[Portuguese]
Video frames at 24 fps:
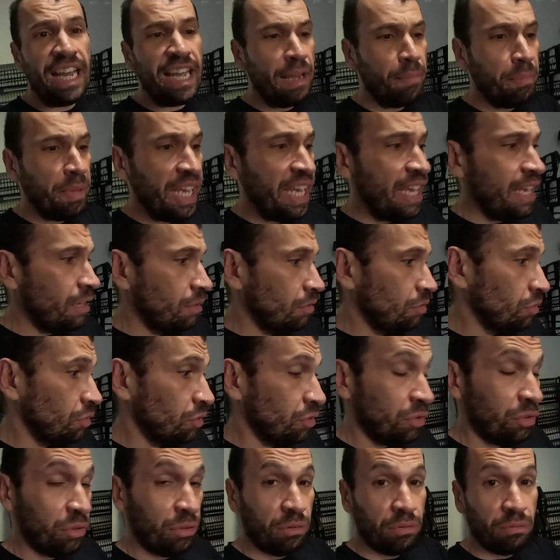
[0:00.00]
aí,
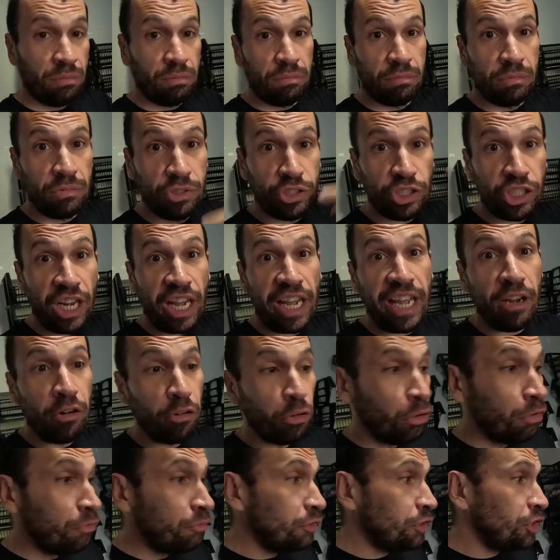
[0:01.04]
amiguinhos? Já é um
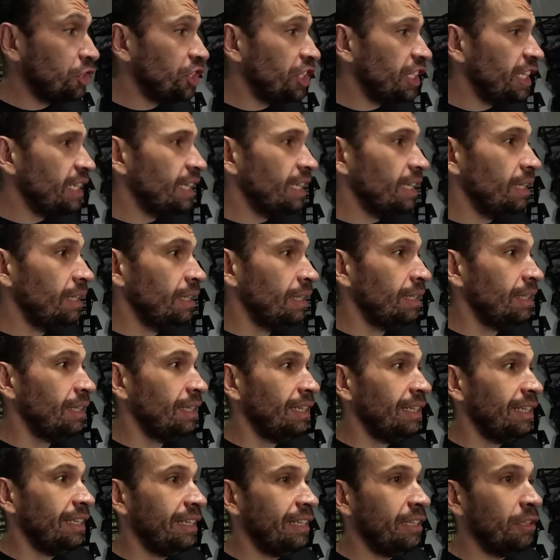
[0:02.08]
novo dia.
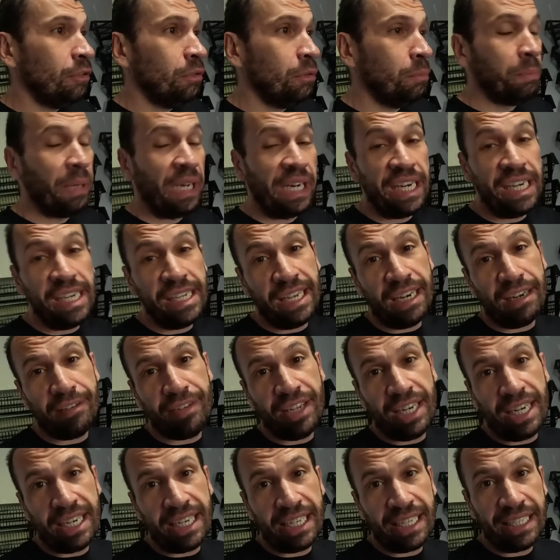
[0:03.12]
Eu parei de
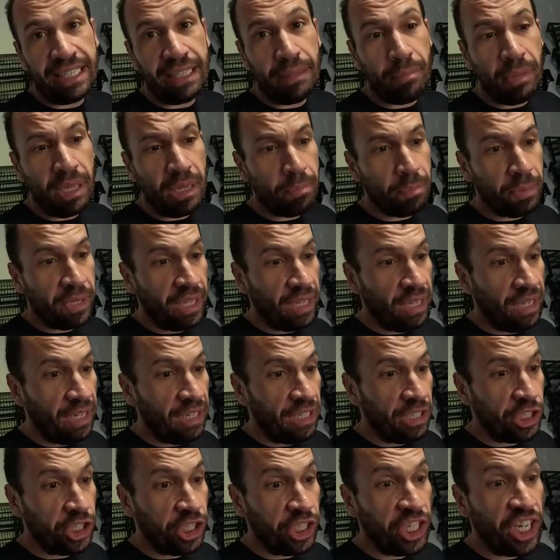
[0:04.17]
gravar lá na academia
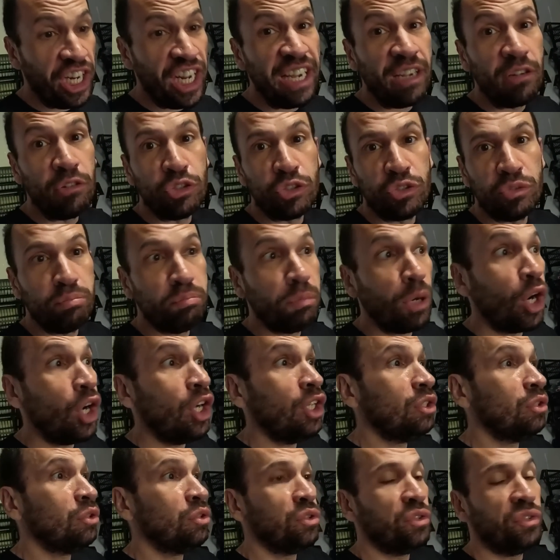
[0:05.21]
porque chega os
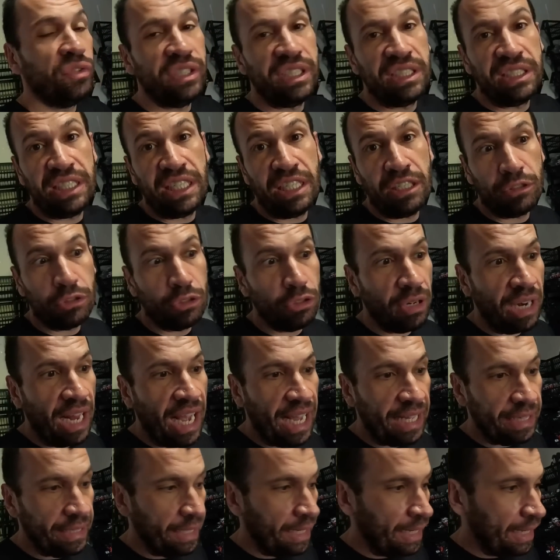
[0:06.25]
brotos vizinhos do
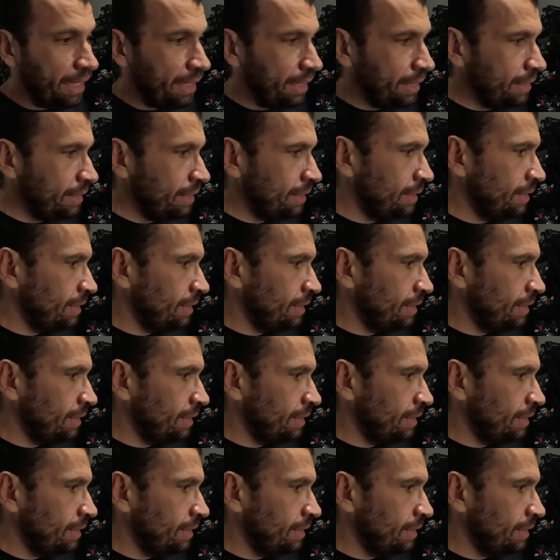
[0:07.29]
nada lá.